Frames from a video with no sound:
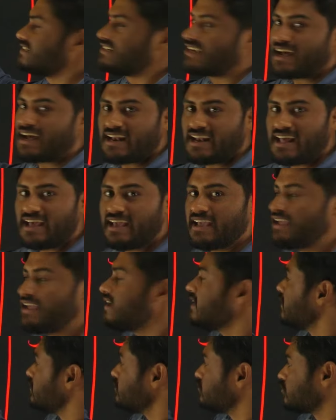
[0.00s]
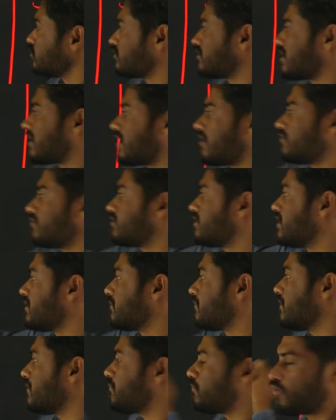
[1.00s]
डालना है जो सा काउंसलिंग
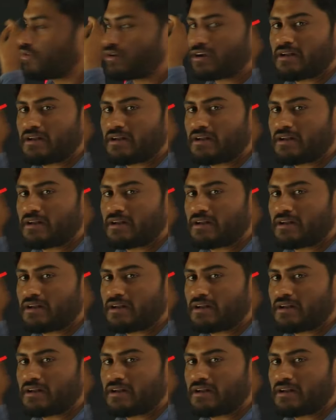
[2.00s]
में पोर्टल